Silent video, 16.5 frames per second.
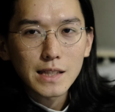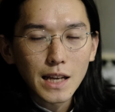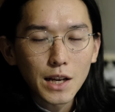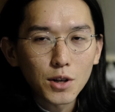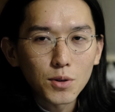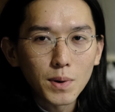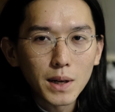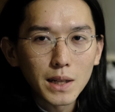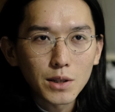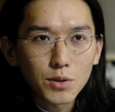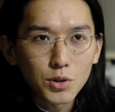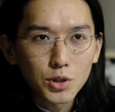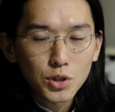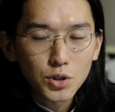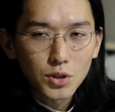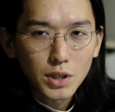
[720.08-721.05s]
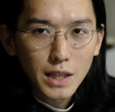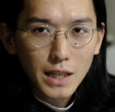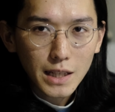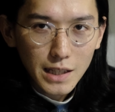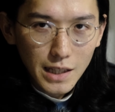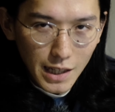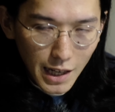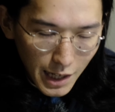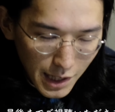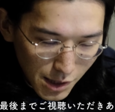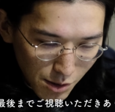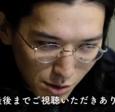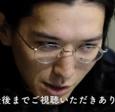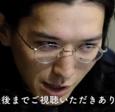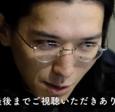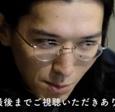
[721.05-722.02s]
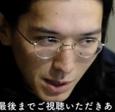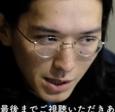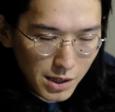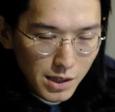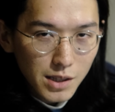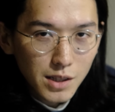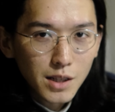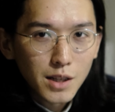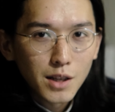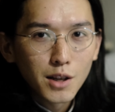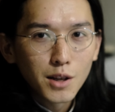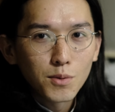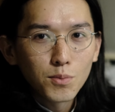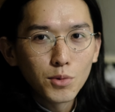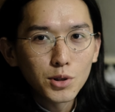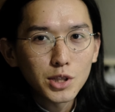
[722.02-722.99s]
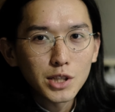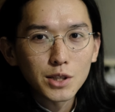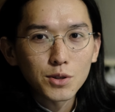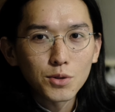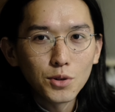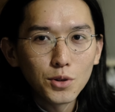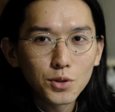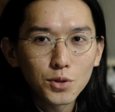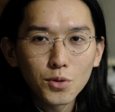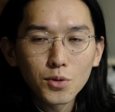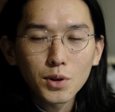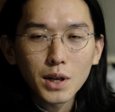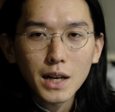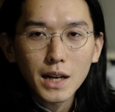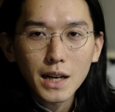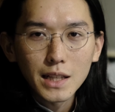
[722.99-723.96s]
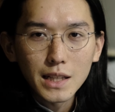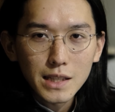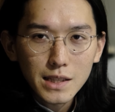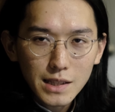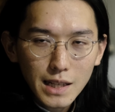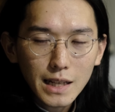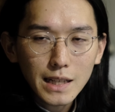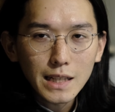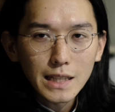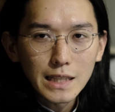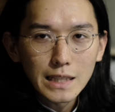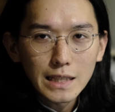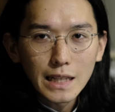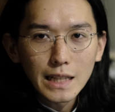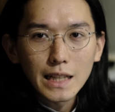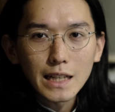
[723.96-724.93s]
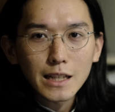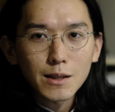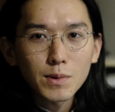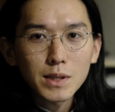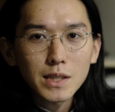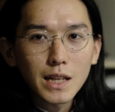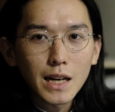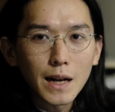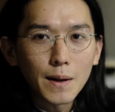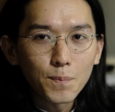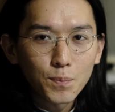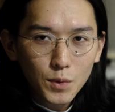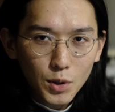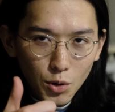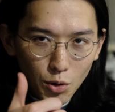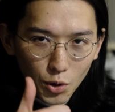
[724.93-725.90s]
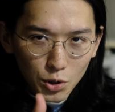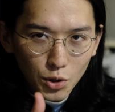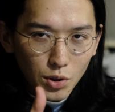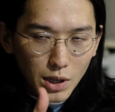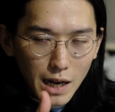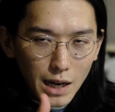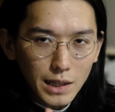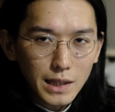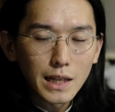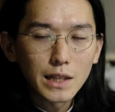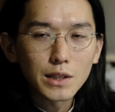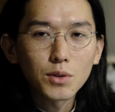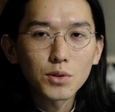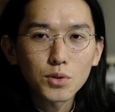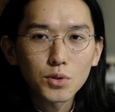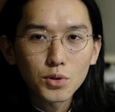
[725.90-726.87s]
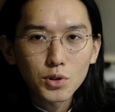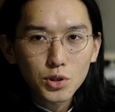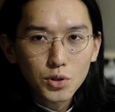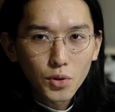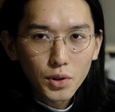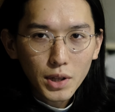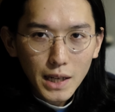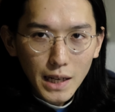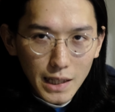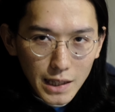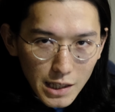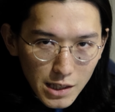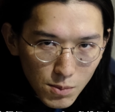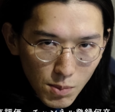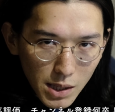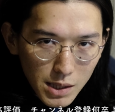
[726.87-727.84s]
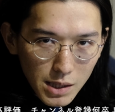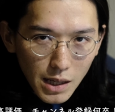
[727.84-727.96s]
最後までご視聴いただきありがとうございます。もしこの動画がですね、気に入っていただきましたら、高評価何卒よろしくお願いいたしま